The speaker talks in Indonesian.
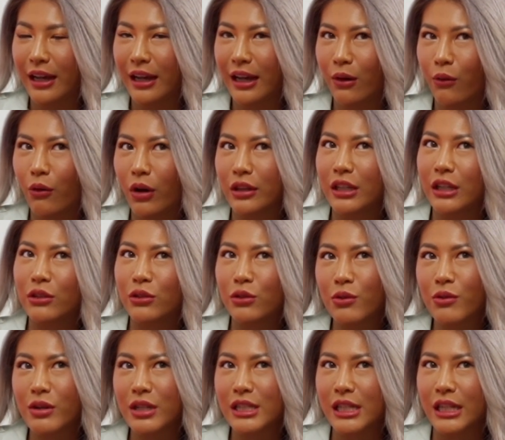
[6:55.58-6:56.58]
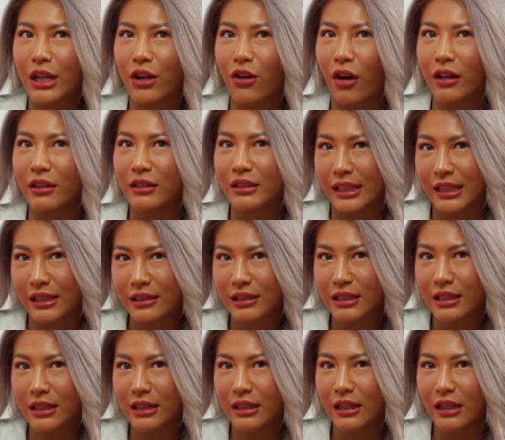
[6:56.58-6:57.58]
uh, waktu itu gue jadi
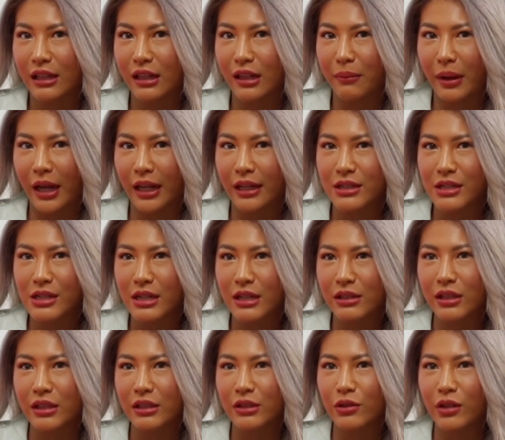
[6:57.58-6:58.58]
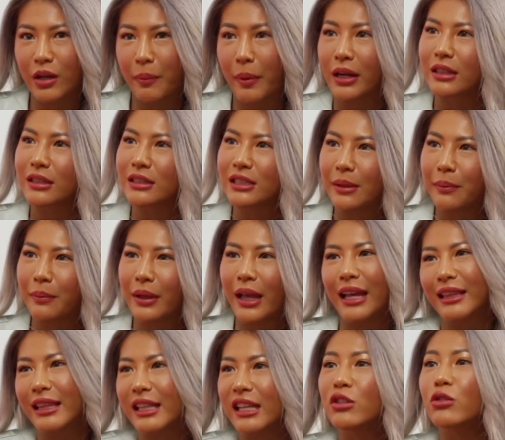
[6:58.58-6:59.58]
content uh, manager dan juga partnership
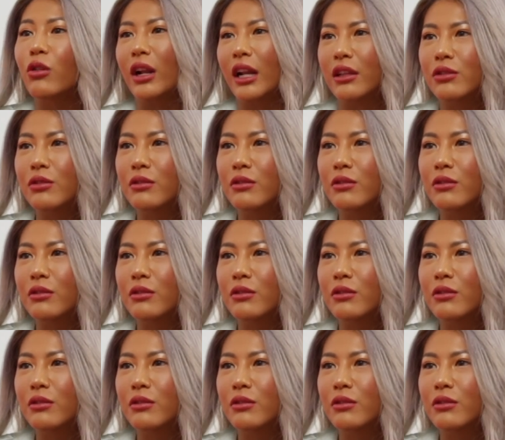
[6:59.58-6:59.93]
ya intinya jualan